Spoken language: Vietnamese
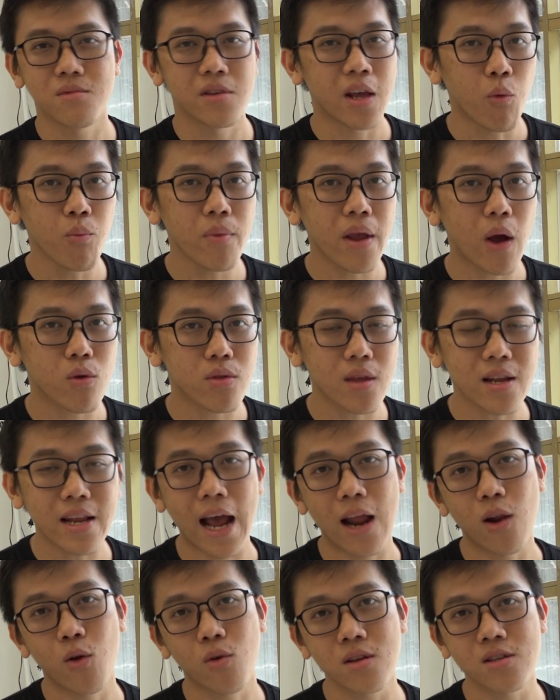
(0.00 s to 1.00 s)
giống nhau tất
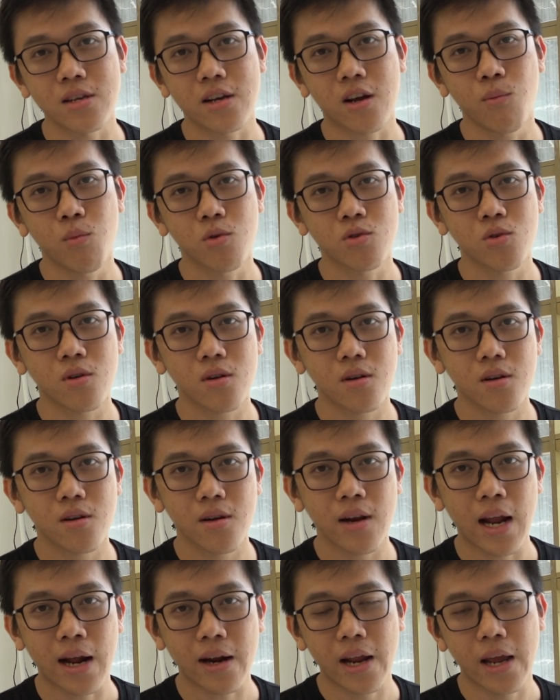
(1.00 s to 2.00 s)
cả luôn nó chỉ có một số
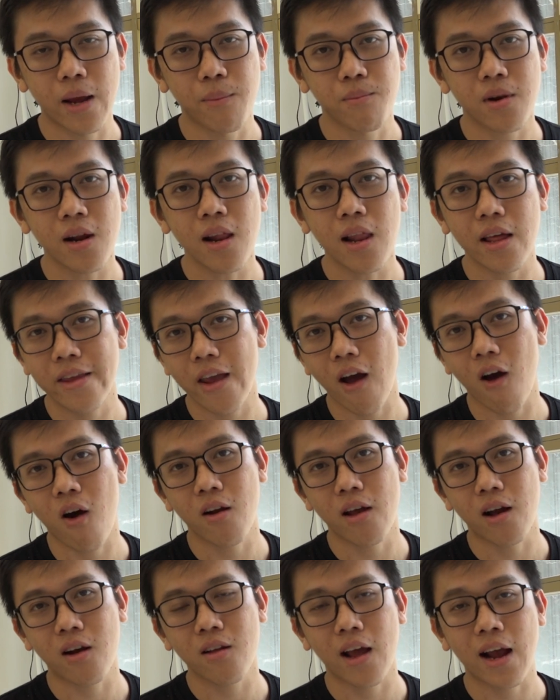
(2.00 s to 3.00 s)
đặc điểm rất là
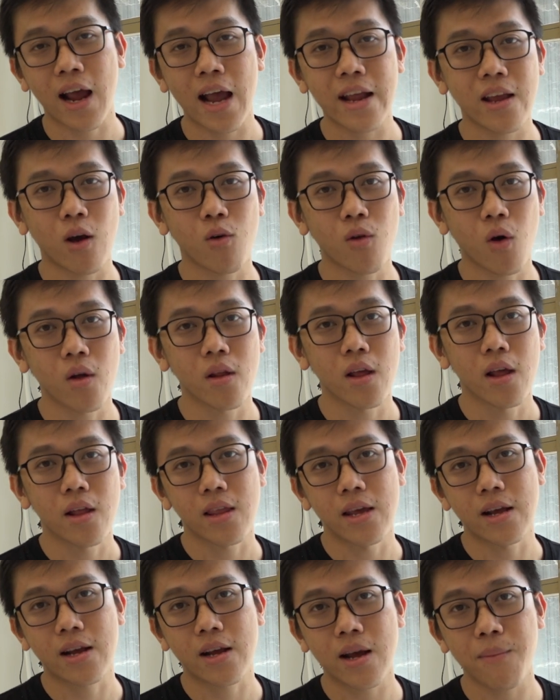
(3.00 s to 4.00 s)
nhỏ để có thể khác nhau thôi
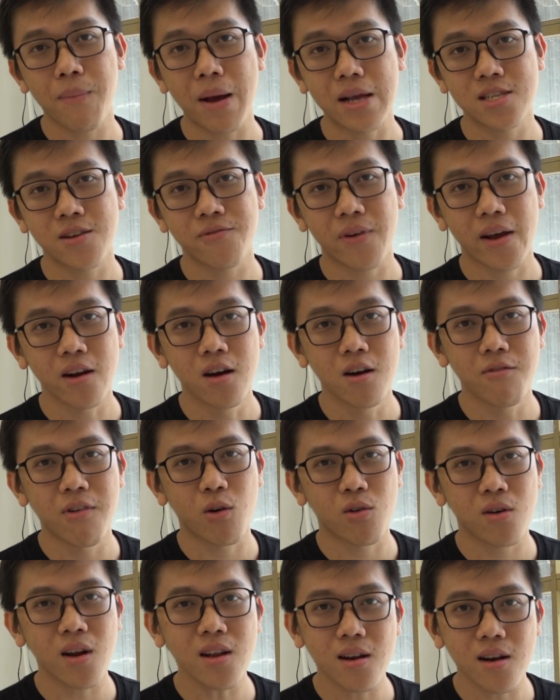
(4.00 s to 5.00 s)
thì các bạn sẽ phải đưa
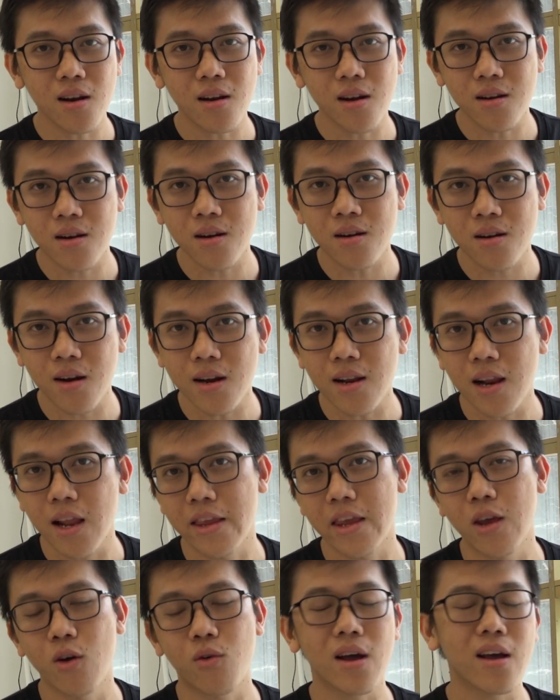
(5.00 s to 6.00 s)
vào rất rất rất rất rất là
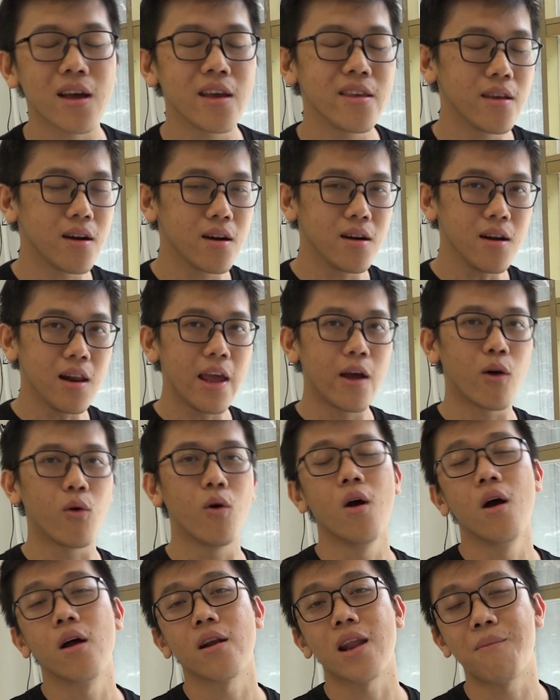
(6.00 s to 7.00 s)
nhiều các cái dữ liệu
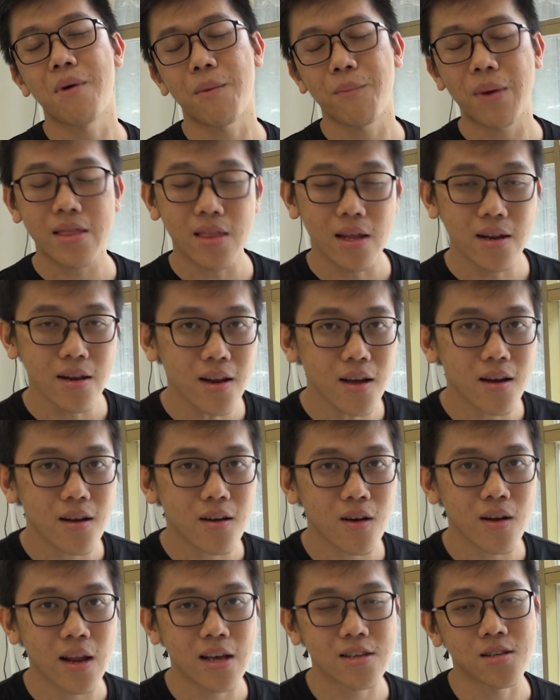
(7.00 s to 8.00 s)
để mà máy tính á,
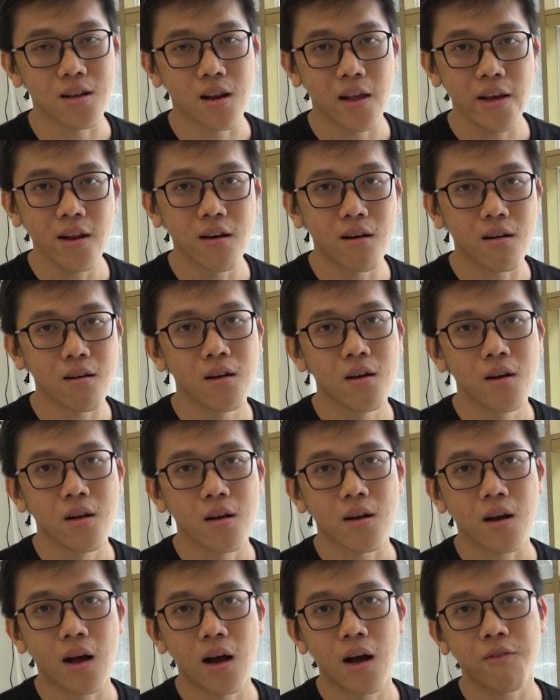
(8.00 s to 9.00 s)
có thể xử lý được
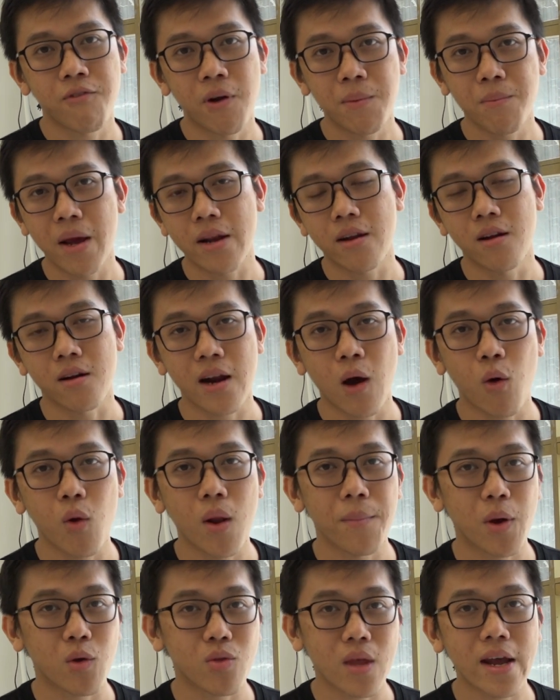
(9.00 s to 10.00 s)
ờ, phân biệt được đâu
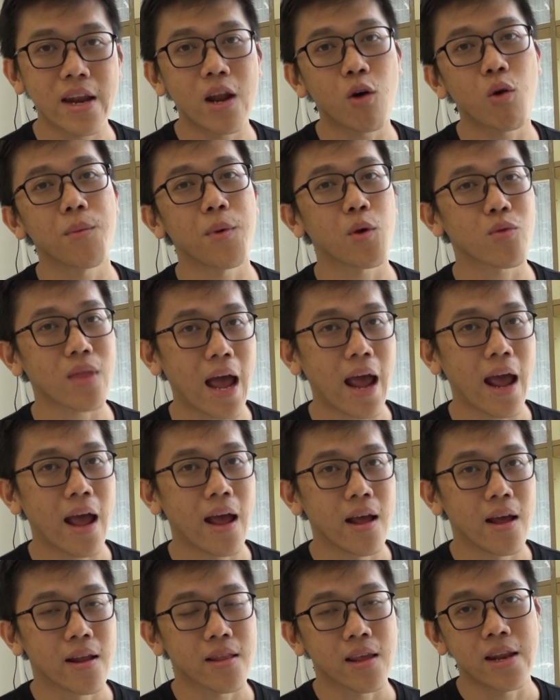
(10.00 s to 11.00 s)
là mèo tây đâu là mèo ta
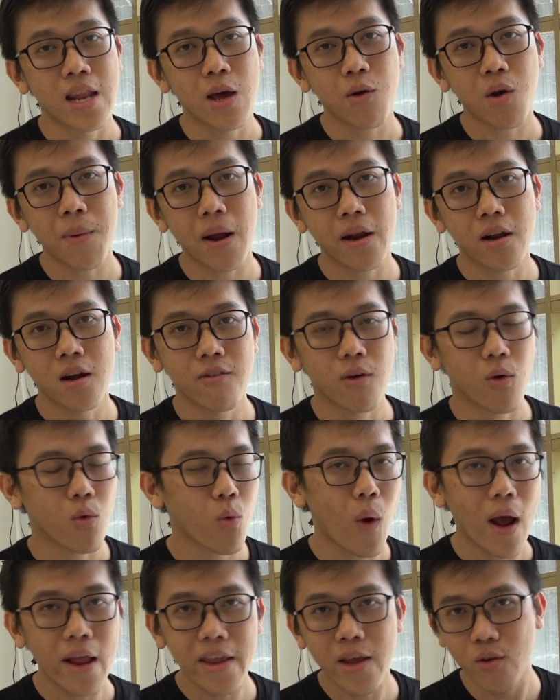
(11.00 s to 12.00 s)
thì nếu các bạn đưa vào
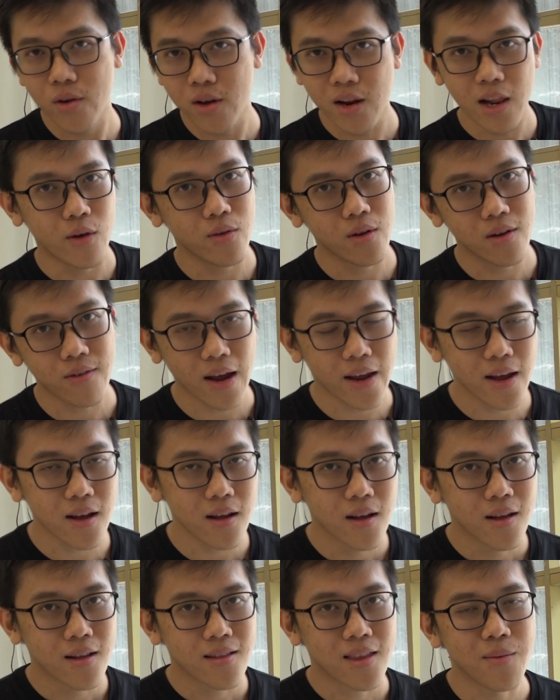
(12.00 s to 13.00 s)
quá nhiều dữ liệu như vậy á
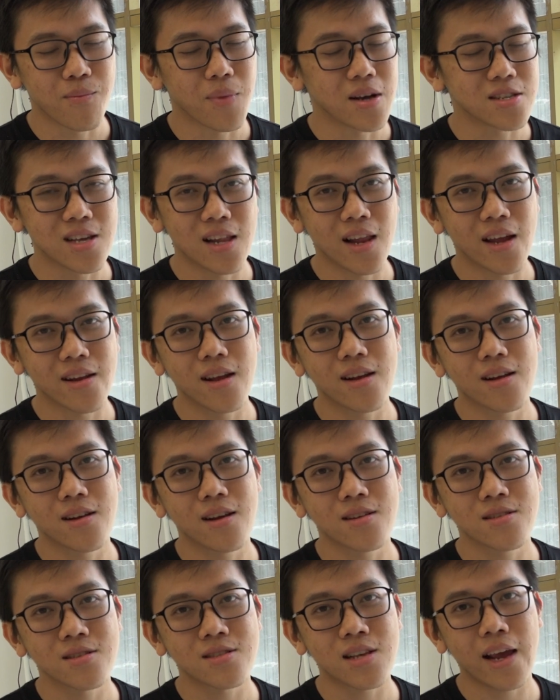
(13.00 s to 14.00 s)
thì machine
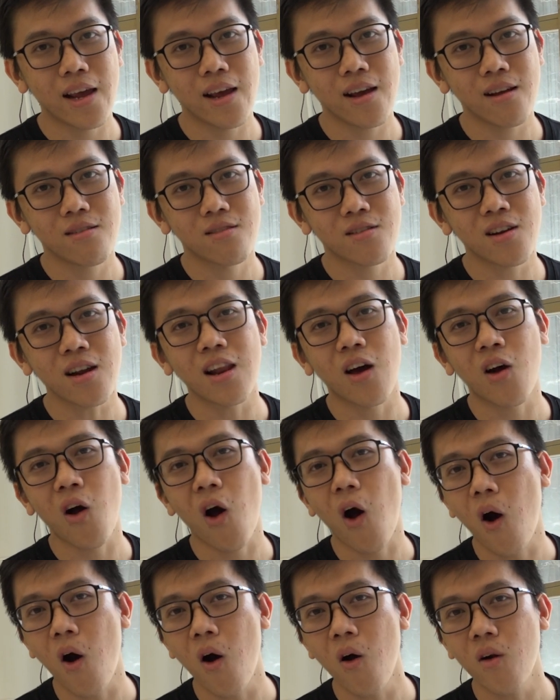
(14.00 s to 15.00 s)
learning sẽ rất là
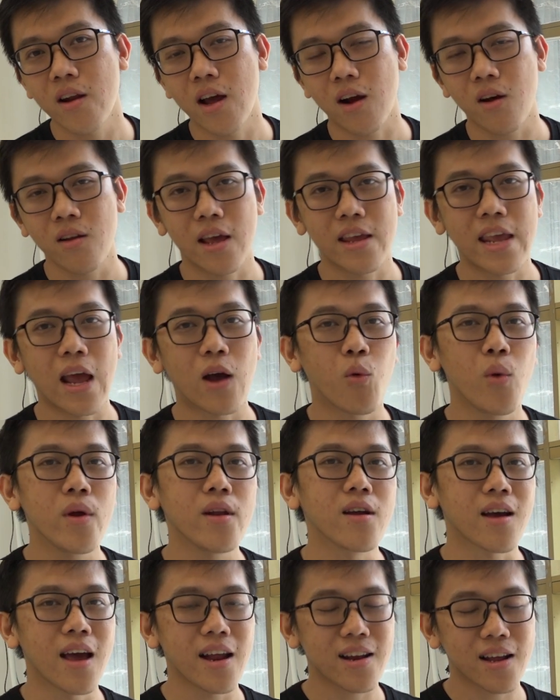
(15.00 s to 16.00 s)
khó để có thể giải
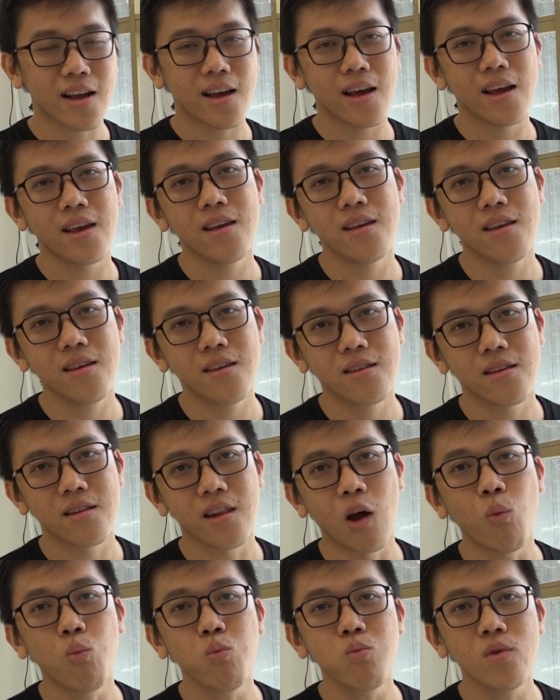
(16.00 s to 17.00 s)
quyết được hết các cái
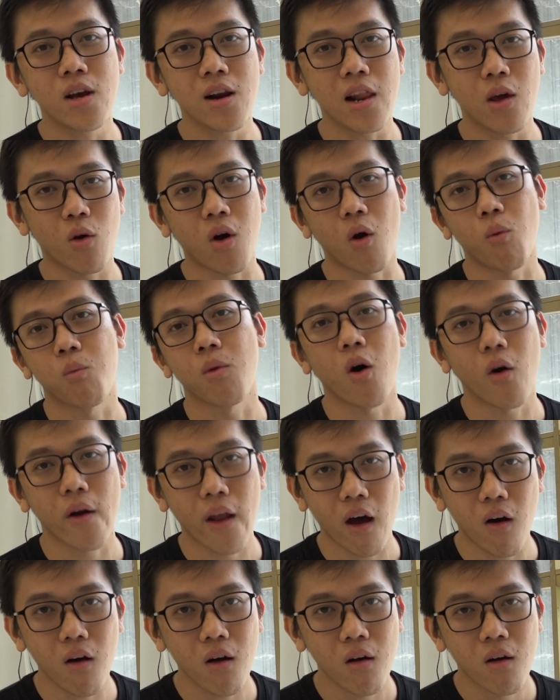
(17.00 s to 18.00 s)
đống dữ liệu khổng lồ
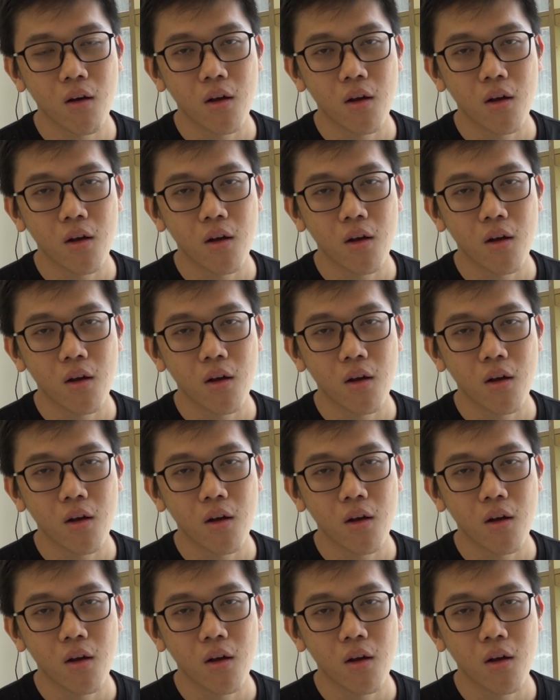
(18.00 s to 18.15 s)
đó